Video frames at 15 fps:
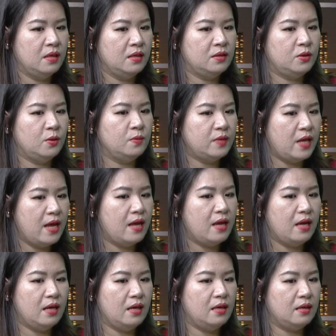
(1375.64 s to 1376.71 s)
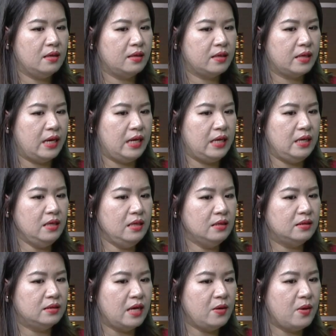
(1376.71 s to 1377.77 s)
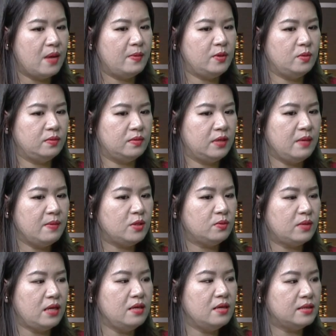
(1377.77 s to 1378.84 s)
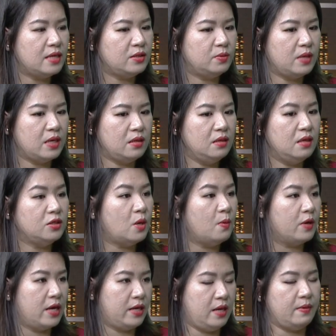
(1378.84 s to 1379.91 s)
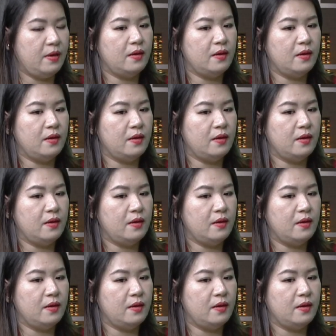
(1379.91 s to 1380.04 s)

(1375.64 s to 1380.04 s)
chúng ta cái giai đoạn mà chúng khi mà chúng ta đưa ra chúng ta lựa chọn một nghề nghiệp ấy